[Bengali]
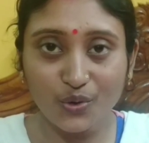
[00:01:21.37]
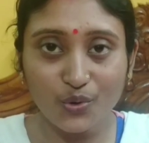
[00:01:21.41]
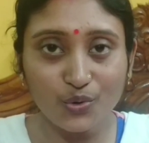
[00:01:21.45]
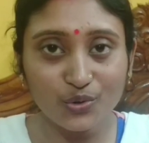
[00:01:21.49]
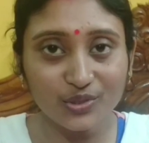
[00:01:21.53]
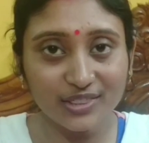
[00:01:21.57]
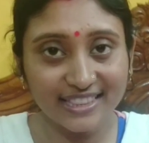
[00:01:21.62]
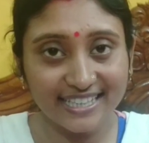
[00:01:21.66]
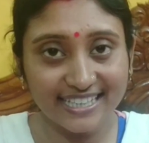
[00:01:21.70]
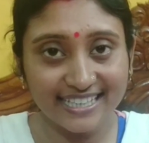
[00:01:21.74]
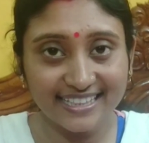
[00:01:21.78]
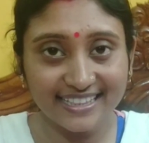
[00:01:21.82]

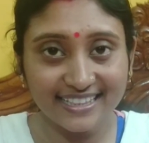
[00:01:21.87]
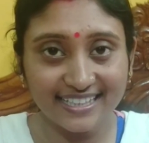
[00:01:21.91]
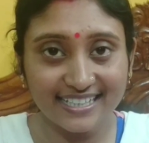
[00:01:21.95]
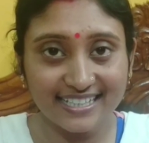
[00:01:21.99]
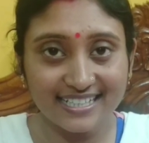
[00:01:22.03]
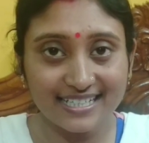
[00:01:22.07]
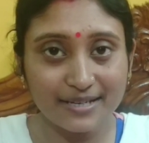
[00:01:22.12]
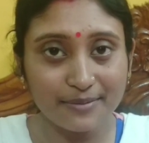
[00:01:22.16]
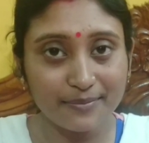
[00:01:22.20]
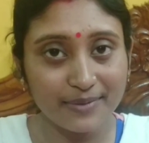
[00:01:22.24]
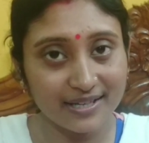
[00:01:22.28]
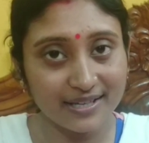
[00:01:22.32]
ওর তিন
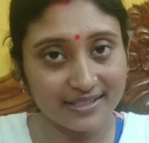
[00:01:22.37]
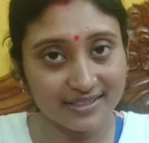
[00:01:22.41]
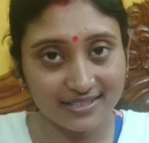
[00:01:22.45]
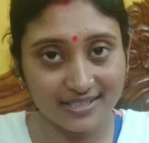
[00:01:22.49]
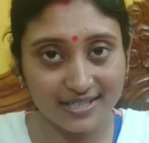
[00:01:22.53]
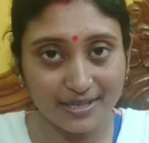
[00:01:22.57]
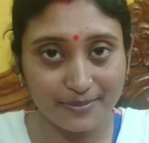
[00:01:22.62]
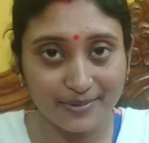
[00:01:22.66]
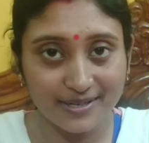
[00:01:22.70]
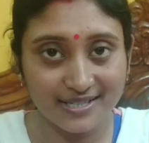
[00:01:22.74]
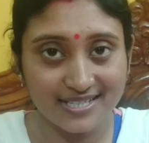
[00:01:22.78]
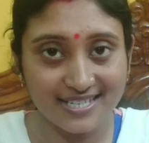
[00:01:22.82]
তিনটে
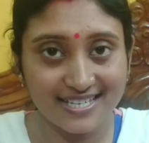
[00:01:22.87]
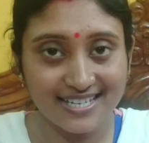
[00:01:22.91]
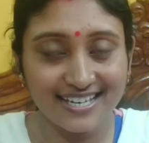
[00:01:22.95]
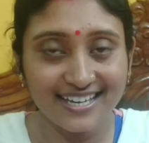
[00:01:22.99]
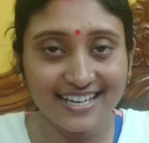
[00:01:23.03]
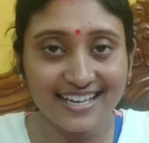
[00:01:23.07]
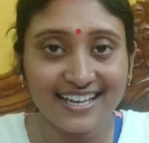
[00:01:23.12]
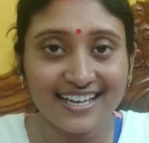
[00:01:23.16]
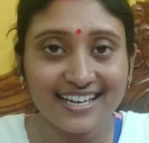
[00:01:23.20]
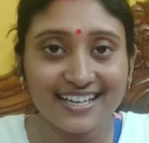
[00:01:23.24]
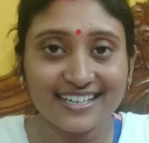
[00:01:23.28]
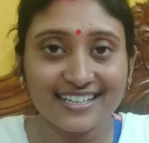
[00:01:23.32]
বাথটাব আছে
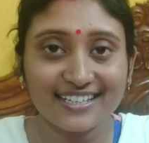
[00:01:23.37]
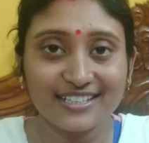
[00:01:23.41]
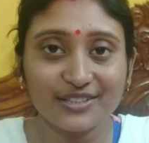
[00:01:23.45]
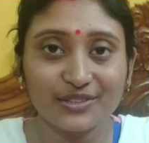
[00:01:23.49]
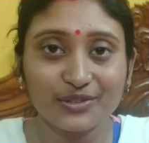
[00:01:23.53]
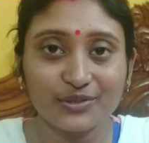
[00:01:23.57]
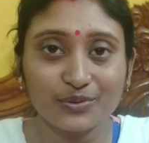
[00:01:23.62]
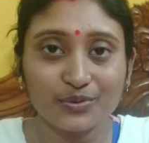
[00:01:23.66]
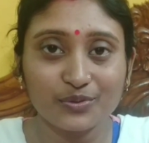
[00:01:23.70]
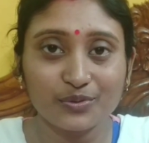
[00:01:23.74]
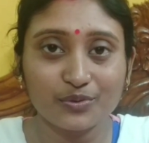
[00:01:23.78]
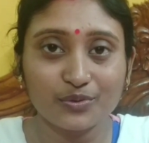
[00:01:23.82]

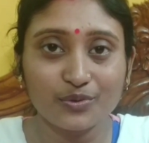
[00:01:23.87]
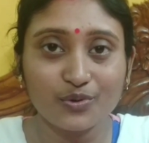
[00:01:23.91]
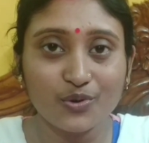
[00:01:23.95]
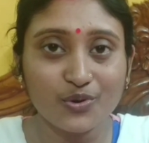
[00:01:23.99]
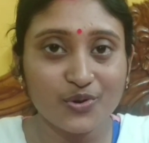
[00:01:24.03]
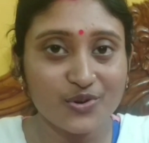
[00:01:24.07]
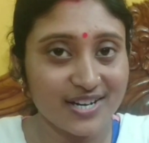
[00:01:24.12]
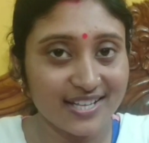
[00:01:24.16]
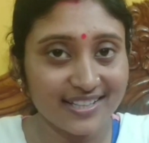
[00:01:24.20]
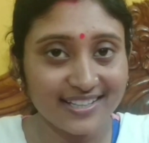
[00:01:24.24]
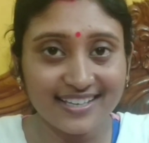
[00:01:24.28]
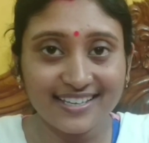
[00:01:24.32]
কিন্তু
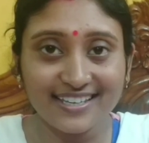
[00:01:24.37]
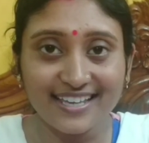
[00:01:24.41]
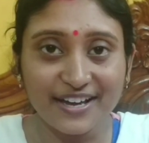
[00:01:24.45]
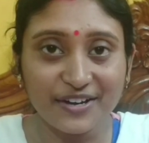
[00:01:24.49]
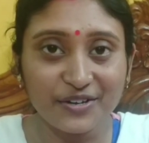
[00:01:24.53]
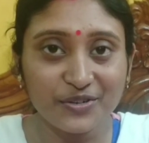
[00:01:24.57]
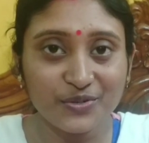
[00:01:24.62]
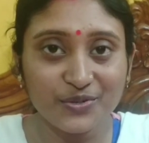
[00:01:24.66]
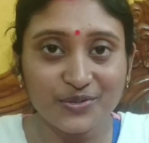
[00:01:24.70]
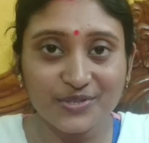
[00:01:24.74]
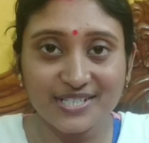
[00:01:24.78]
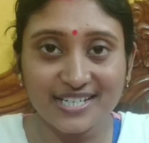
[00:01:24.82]
কোনোটাতেই
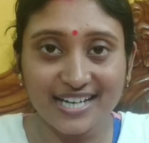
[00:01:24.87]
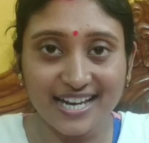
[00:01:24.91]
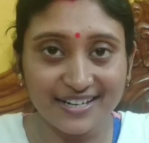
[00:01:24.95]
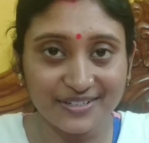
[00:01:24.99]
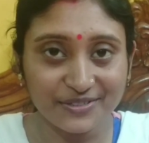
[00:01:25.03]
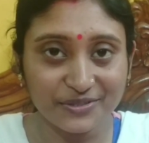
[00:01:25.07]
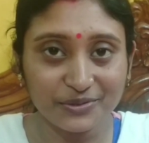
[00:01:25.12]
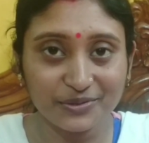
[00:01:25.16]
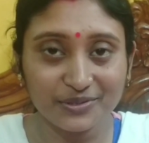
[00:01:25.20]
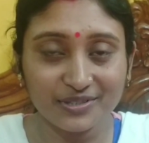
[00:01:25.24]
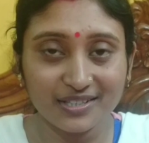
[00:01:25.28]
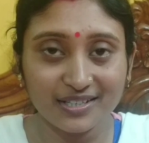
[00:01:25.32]
এখনও
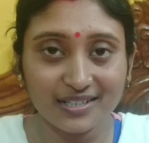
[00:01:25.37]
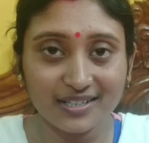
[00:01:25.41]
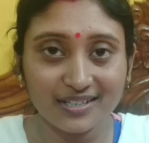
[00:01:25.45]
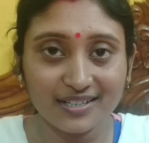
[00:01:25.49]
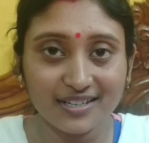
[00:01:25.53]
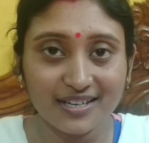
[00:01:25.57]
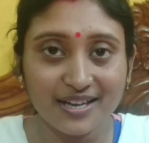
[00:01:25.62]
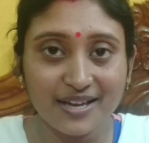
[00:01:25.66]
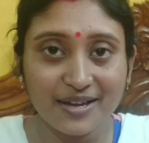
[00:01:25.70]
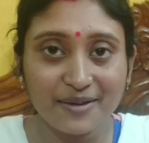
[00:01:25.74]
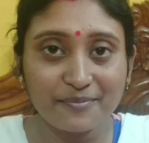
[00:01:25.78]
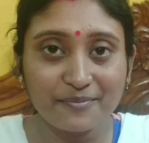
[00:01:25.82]
স্নান করতে
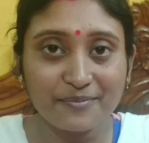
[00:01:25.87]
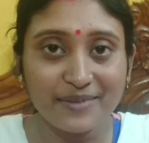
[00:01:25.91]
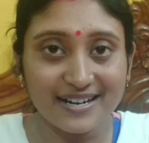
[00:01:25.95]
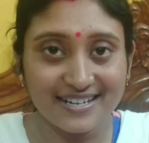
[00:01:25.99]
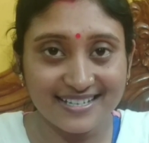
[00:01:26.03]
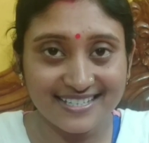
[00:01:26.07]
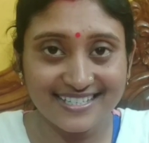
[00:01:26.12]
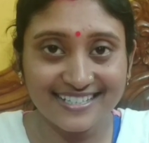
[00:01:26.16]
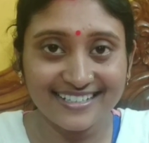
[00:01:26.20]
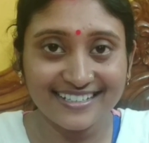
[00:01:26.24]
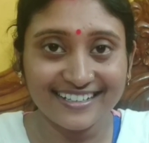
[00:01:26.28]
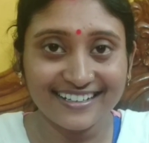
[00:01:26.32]

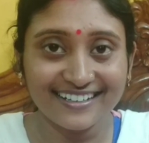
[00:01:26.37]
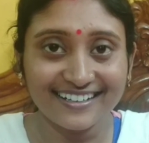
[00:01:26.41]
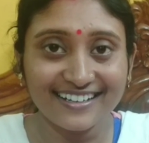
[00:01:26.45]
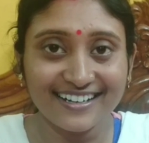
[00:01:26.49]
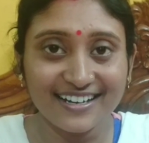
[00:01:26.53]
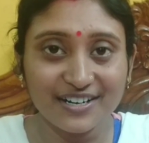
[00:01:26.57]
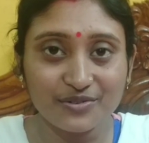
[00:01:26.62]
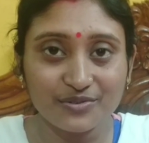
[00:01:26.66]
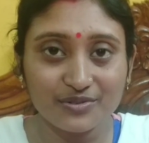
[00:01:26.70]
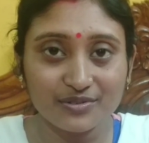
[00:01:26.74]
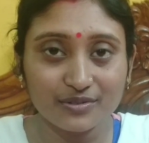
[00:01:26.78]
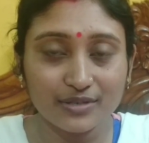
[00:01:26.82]
পারছে না
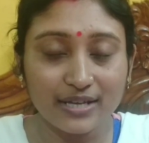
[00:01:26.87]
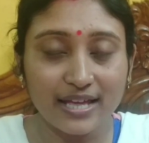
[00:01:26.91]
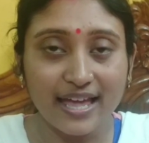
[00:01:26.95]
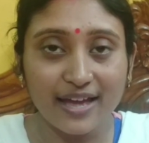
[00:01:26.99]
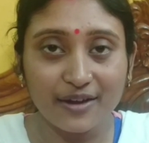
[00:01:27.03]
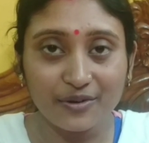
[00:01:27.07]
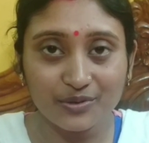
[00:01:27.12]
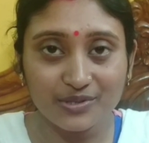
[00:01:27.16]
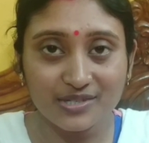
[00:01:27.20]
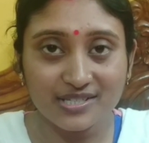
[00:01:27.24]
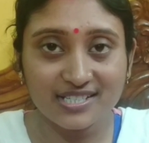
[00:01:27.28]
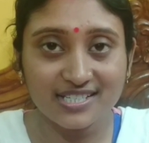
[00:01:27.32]
কারণ
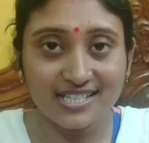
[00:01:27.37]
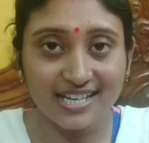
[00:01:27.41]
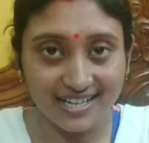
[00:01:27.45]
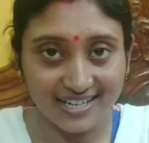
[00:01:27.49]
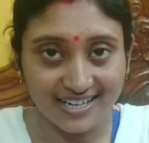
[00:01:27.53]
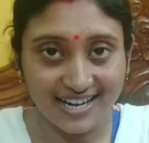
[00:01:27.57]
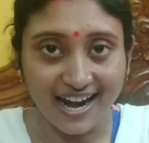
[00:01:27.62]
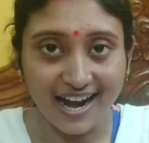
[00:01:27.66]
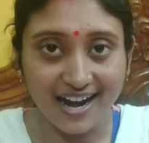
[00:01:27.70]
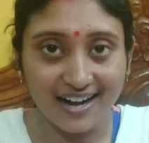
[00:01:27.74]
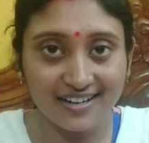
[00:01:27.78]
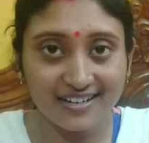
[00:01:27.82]
এখন যা
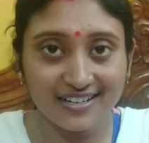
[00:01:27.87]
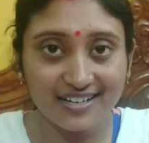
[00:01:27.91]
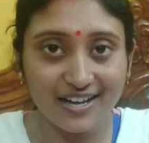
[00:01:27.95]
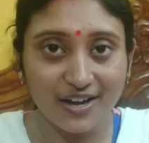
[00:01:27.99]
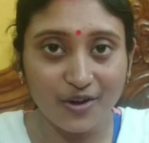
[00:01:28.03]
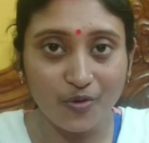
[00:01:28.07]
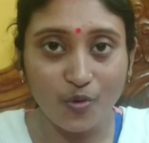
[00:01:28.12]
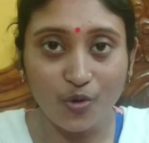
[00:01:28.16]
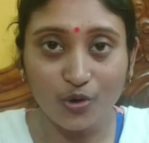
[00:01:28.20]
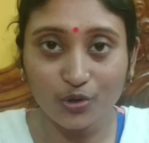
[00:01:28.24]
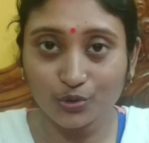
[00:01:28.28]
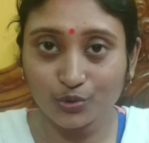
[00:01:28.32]

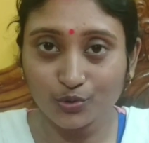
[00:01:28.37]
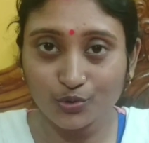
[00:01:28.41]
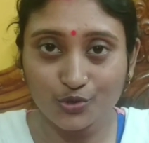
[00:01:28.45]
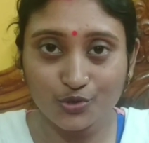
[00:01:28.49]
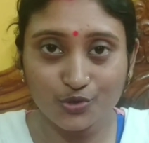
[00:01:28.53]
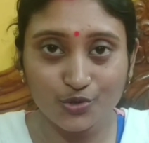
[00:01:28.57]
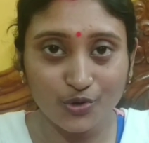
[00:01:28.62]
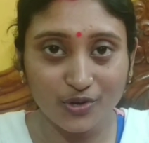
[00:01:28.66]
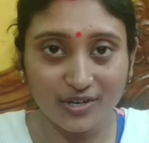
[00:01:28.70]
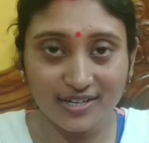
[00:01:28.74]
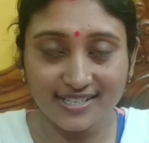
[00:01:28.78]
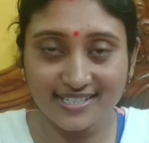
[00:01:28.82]
ঠান্ডা অত
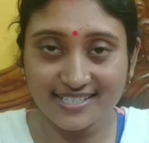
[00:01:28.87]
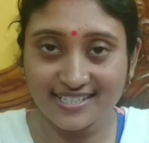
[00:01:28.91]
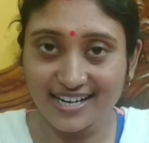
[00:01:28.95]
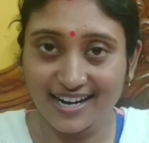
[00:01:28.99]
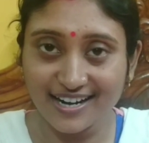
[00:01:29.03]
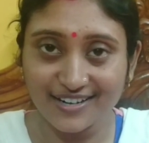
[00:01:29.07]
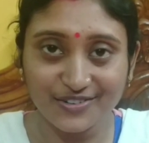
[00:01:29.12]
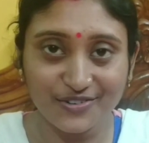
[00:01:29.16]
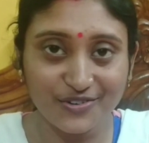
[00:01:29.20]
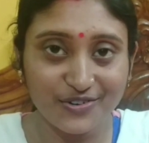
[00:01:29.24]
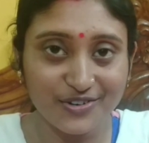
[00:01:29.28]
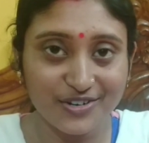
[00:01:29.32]
জলে
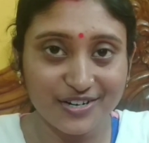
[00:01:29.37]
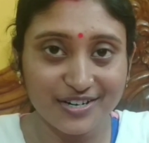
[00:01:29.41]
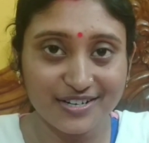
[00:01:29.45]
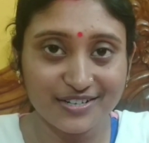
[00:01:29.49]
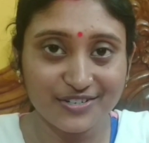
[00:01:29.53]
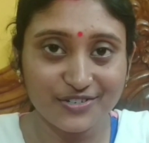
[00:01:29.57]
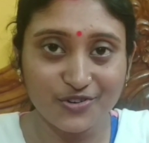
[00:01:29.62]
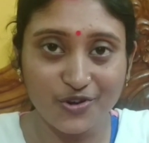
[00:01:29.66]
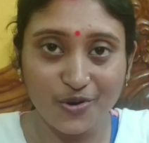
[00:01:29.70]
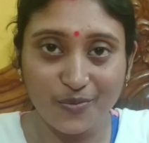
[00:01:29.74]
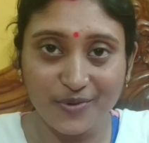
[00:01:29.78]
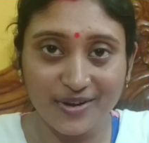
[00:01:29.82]
স্নান করার
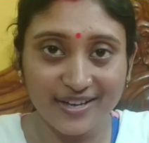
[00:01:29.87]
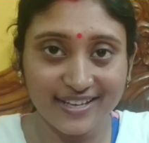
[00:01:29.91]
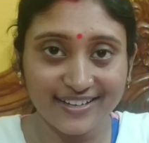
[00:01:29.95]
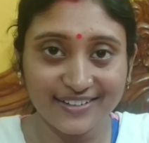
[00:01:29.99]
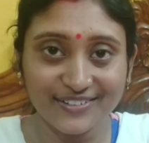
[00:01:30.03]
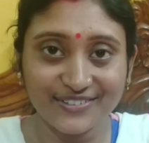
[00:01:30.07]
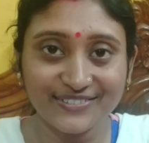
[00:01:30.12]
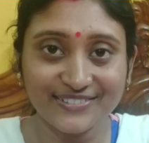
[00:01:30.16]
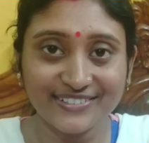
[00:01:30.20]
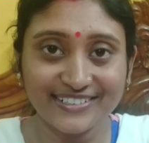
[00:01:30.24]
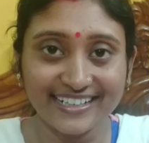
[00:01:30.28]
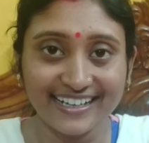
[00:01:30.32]
সময়
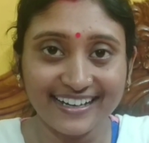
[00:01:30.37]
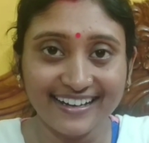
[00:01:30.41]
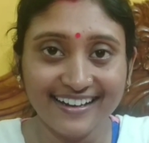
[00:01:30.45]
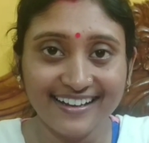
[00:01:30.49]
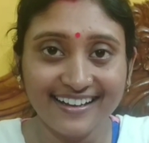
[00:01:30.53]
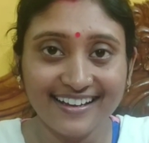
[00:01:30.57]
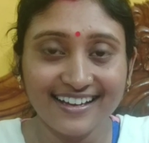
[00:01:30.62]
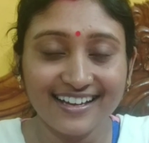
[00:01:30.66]
এখন না